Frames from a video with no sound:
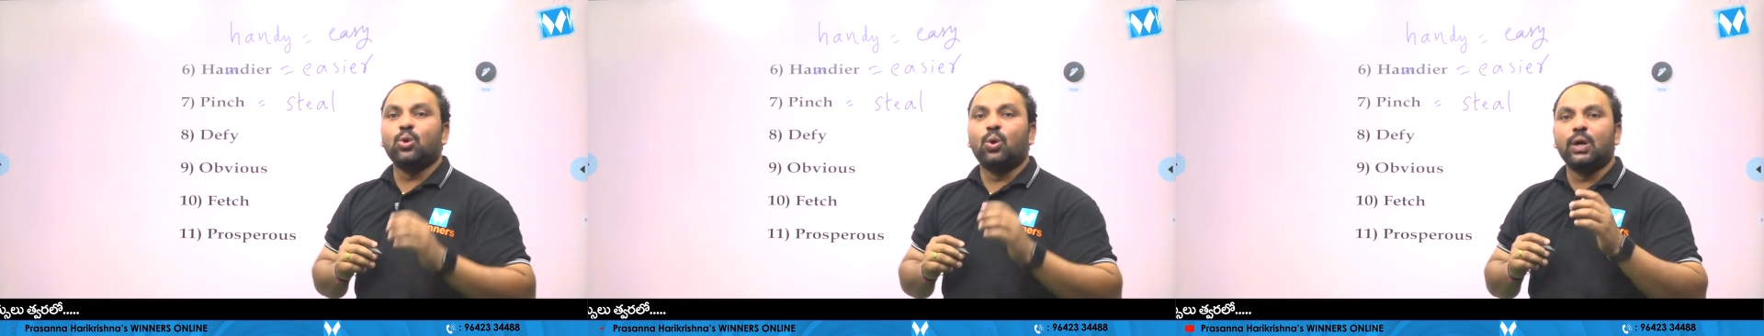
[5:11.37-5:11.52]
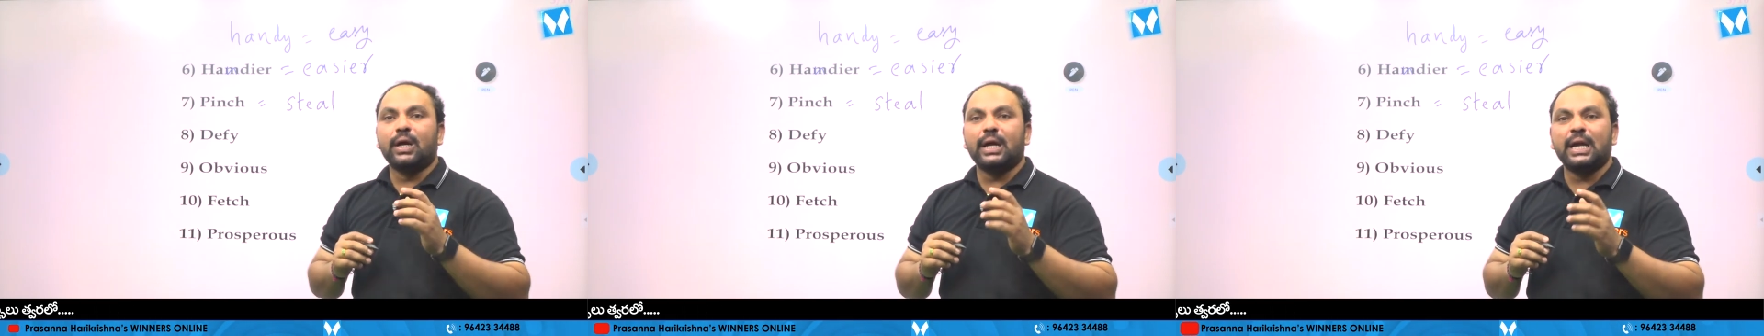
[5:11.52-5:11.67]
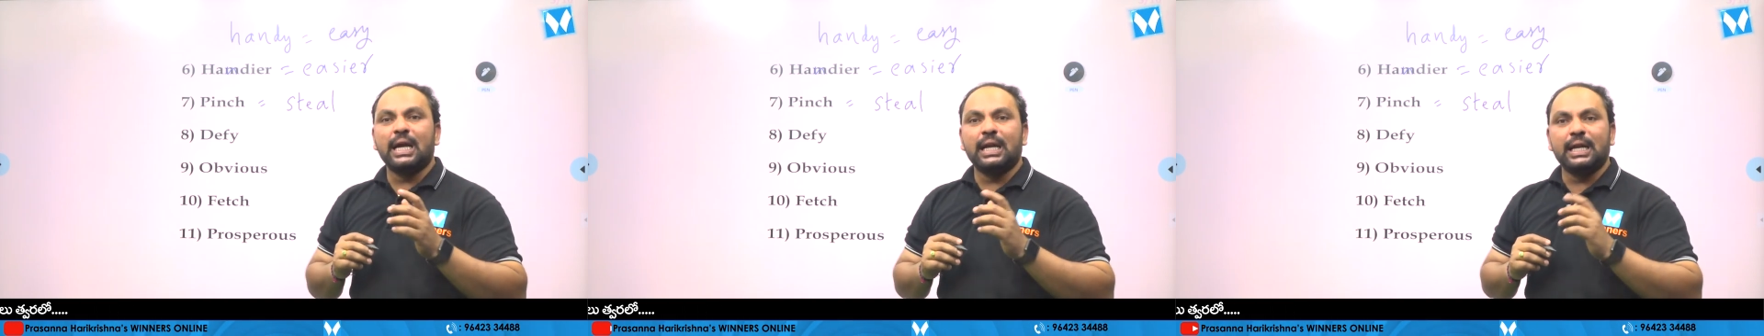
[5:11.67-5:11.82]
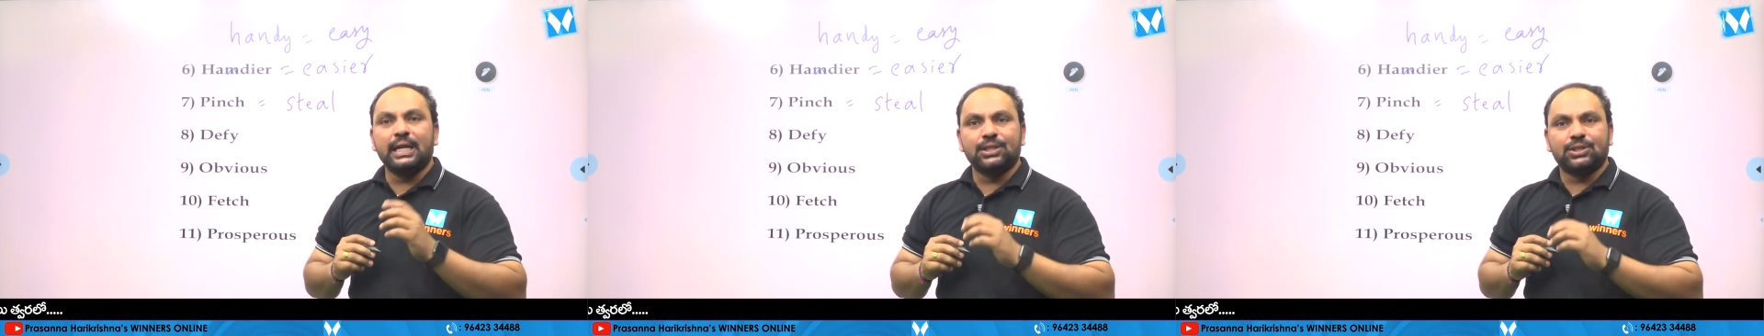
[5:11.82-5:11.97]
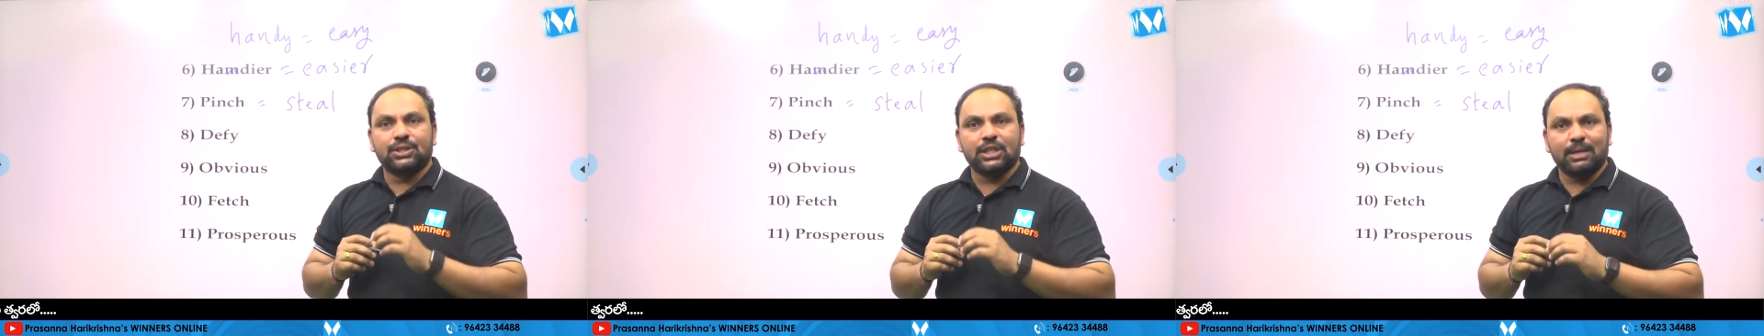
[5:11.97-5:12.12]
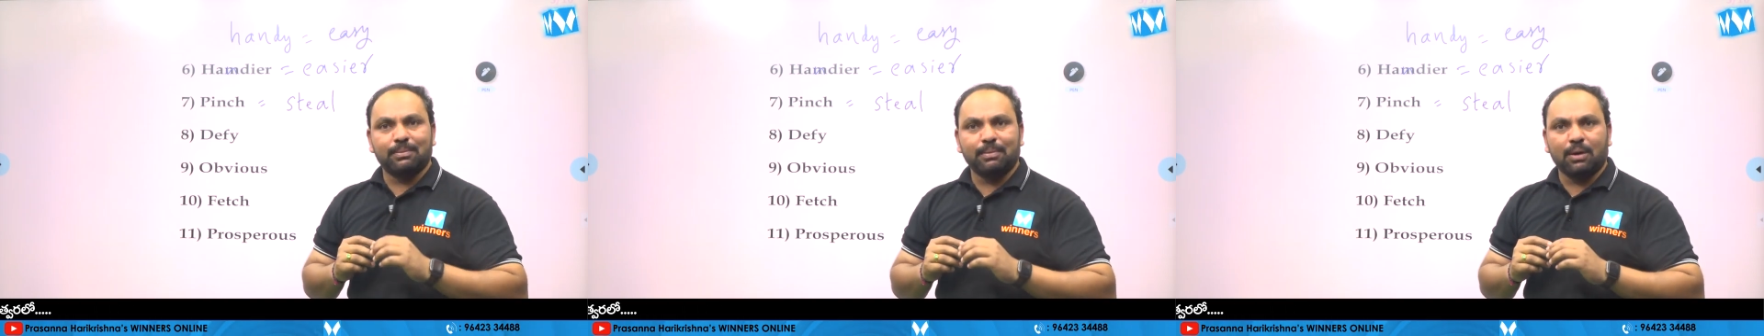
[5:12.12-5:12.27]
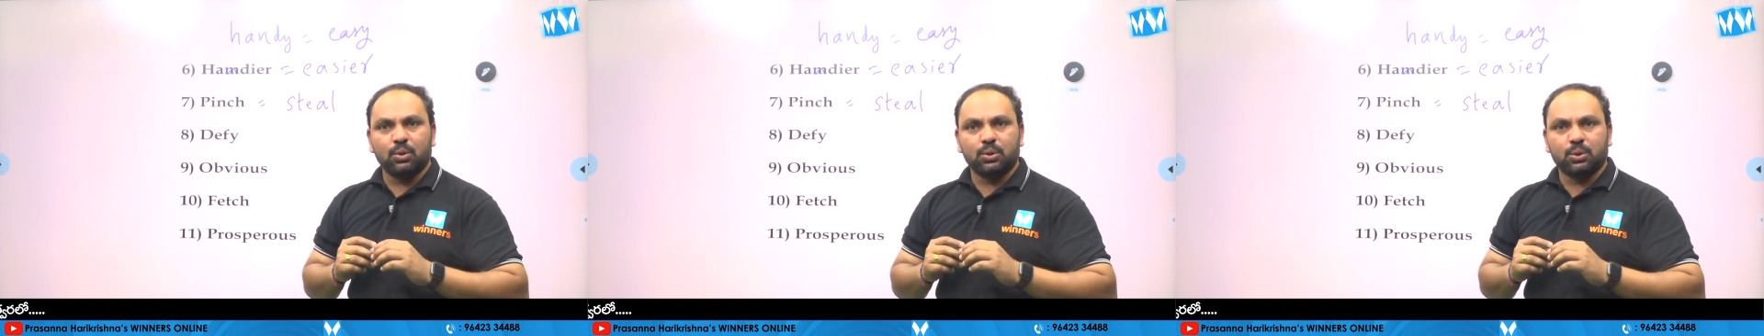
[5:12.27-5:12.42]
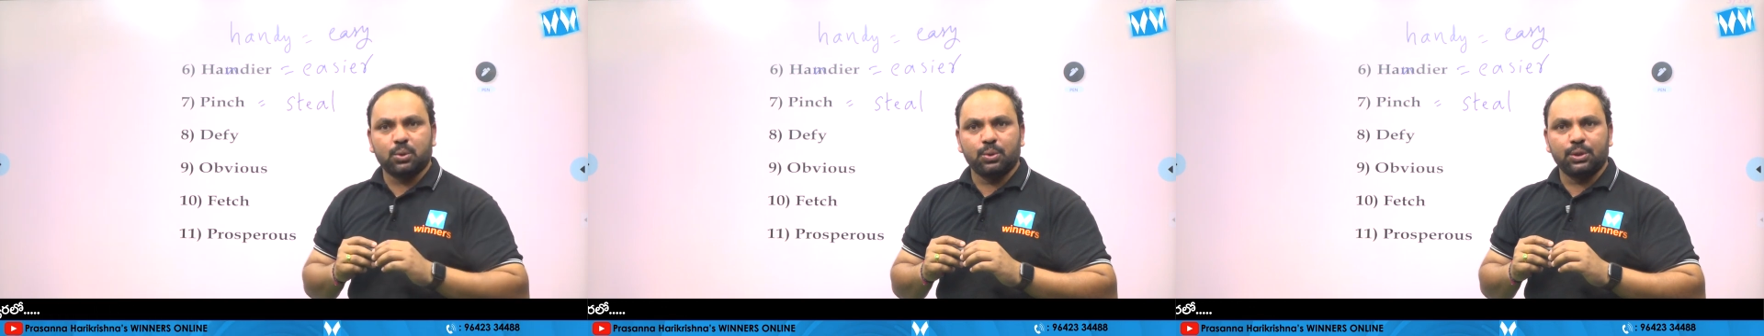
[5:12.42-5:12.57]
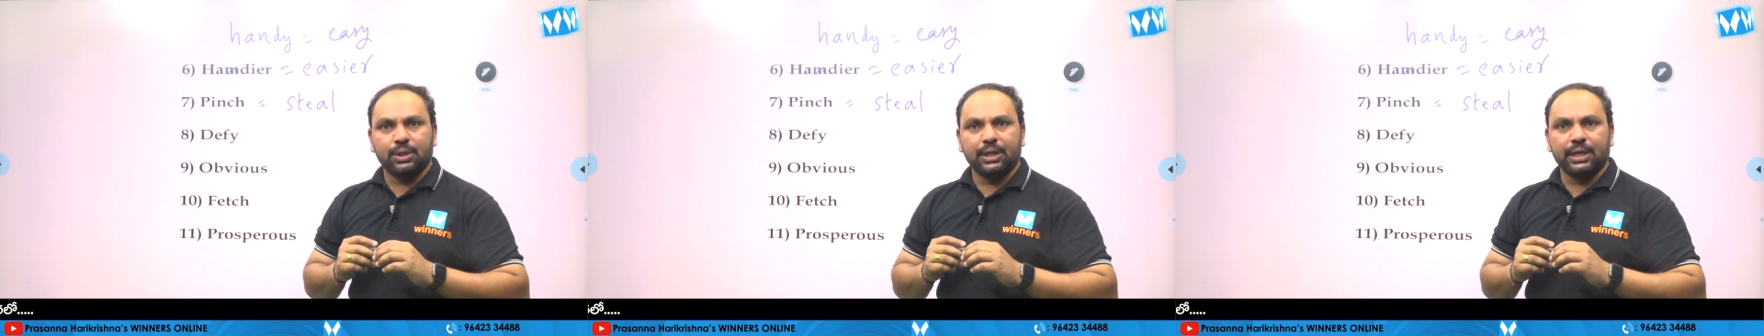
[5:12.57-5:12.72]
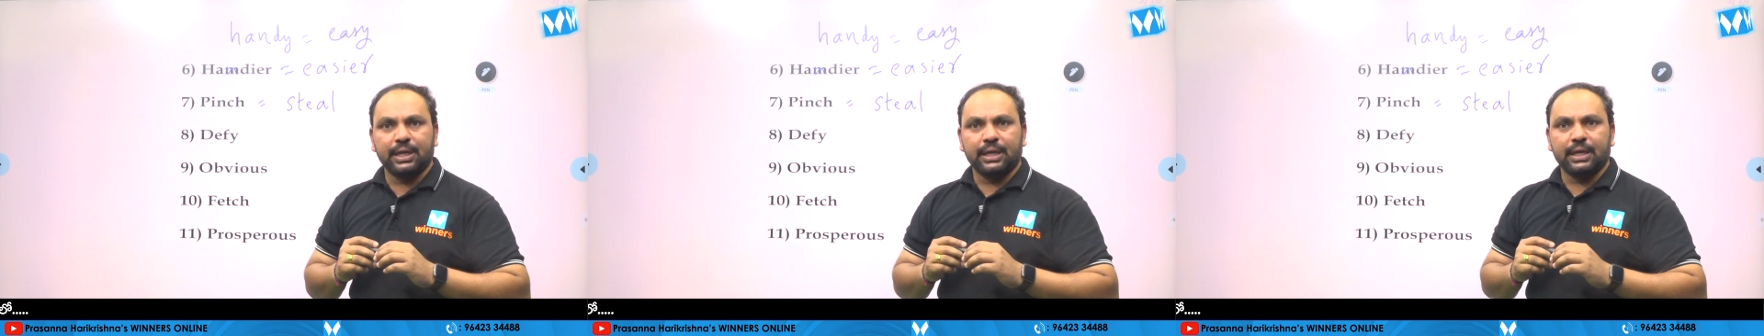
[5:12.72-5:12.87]
దొంగిలించడం
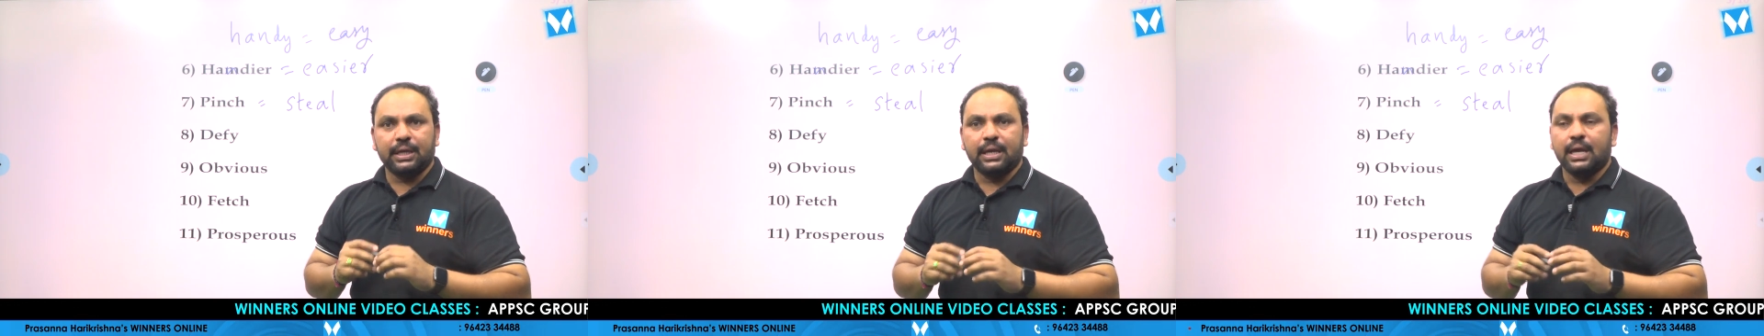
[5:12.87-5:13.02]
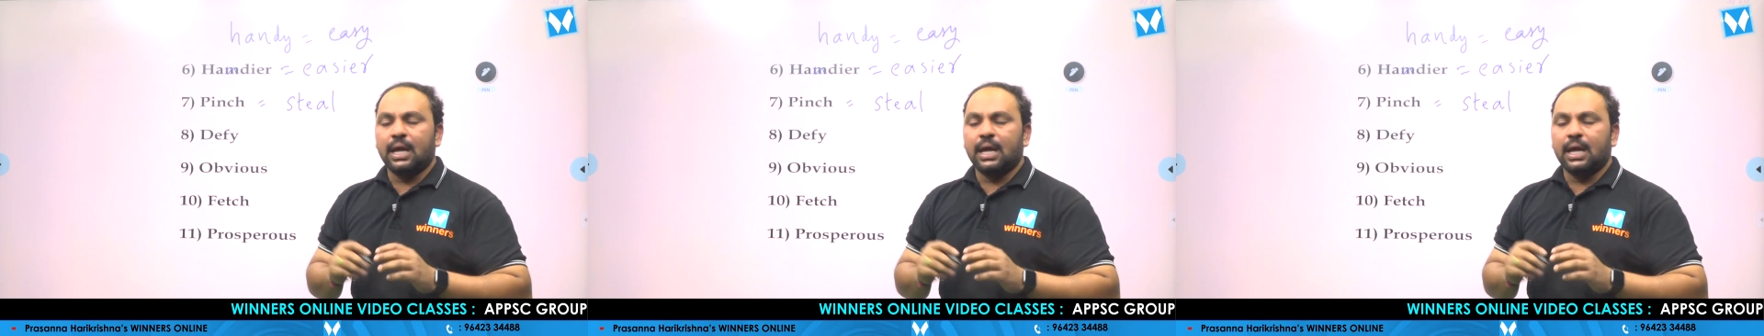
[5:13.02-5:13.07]
అవుతుంది